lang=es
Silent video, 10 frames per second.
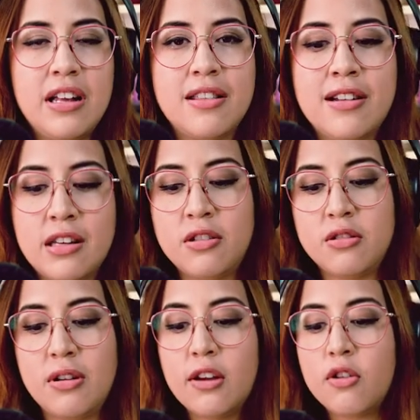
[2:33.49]
entrenadores,
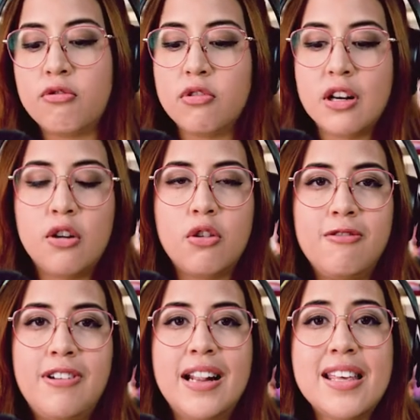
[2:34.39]
no hay que confundirlo con
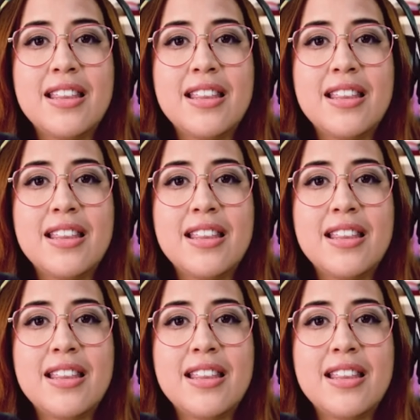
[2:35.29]
falta de